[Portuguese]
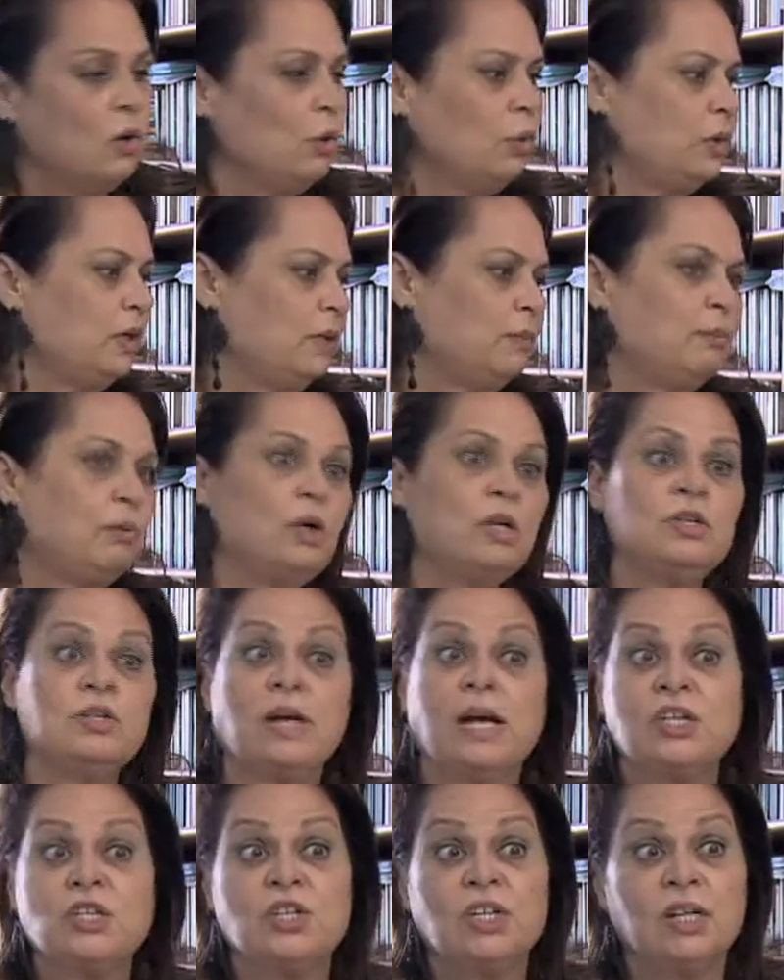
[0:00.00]
Ou ele pode
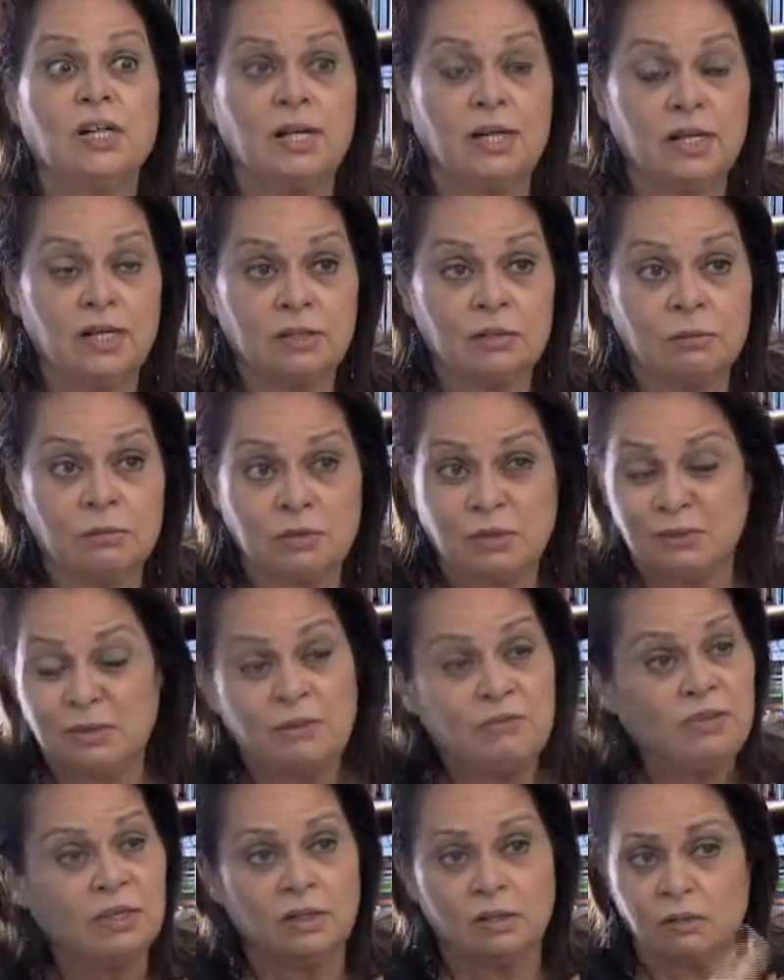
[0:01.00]
atirar,
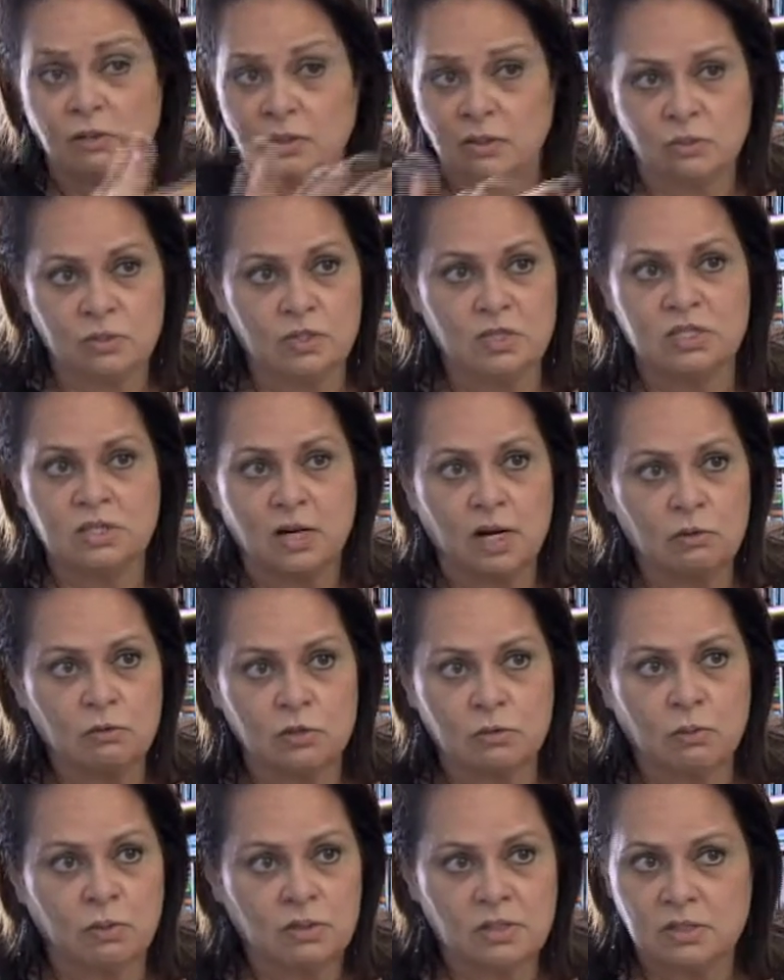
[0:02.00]
enfim, os
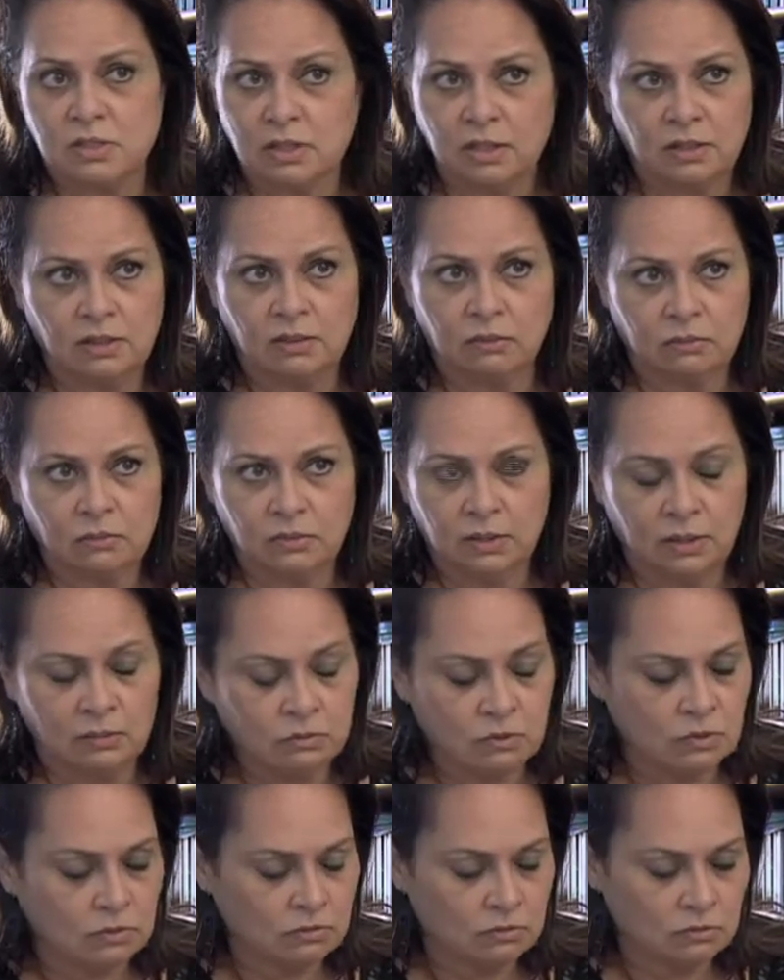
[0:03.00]
estragos podem ser né,